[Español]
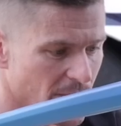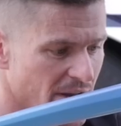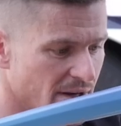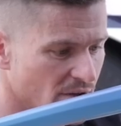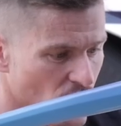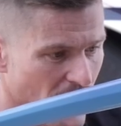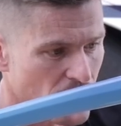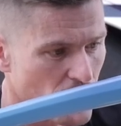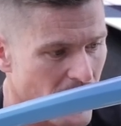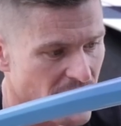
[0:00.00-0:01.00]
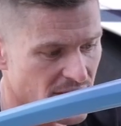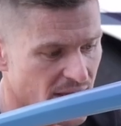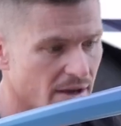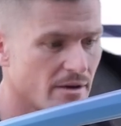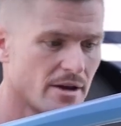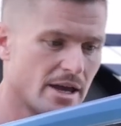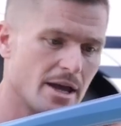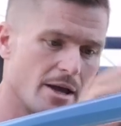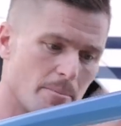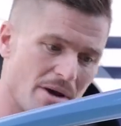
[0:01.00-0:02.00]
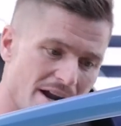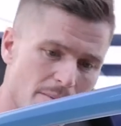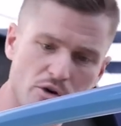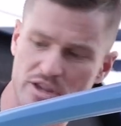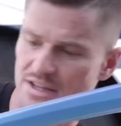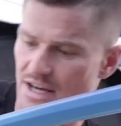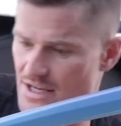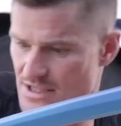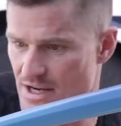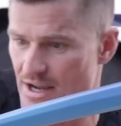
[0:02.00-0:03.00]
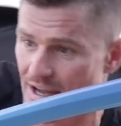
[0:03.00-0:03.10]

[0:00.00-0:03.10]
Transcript: también con la forma en D, eh, plana por detrás